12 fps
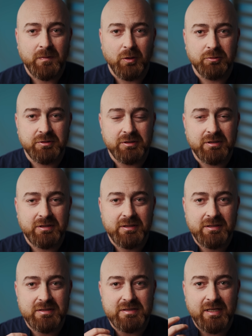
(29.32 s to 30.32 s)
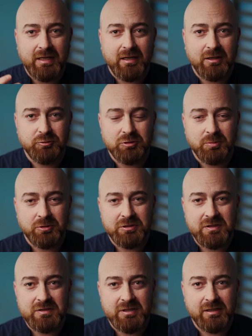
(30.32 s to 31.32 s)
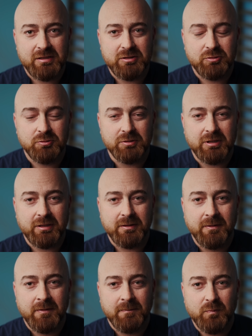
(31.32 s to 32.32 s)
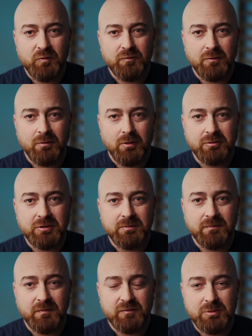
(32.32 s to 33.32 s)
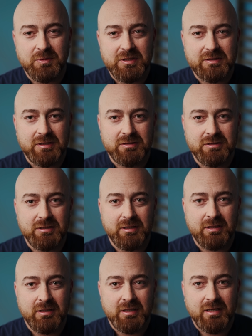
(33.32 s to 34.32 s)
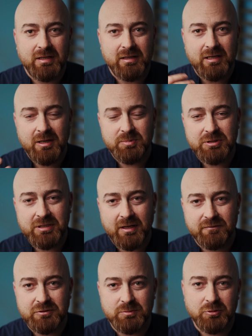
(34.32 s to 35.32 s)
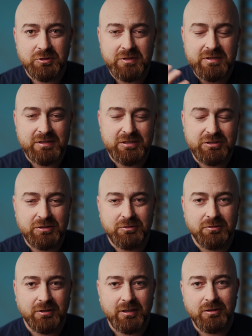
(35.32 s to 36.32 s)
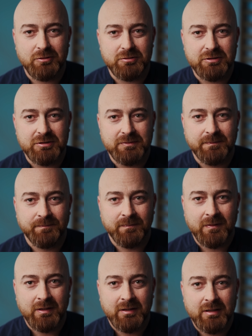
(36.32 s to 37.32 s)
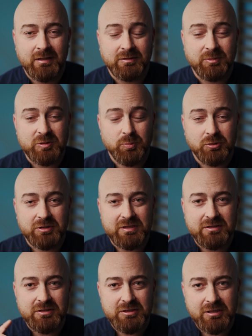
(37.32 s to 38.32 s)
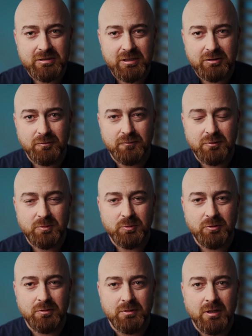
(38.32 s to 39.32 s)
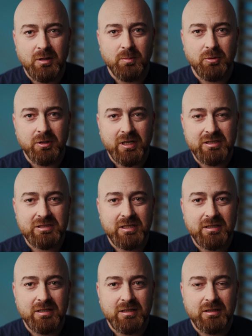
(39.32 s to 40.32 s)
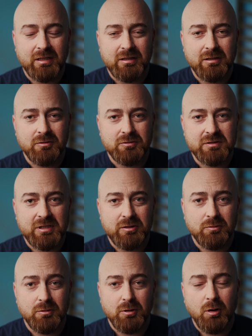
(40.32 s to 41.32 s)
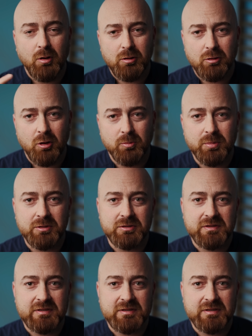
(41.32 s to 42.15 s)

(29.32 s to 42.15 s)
o tych cecha, które możecie znaleźć, które mówią o tym, w czym jesteście lepsi, a w czym może jesteście trochę gorsi. Natomiast podczas dzisiejszego filmu pokażę, jakiego rodzaju choroby czy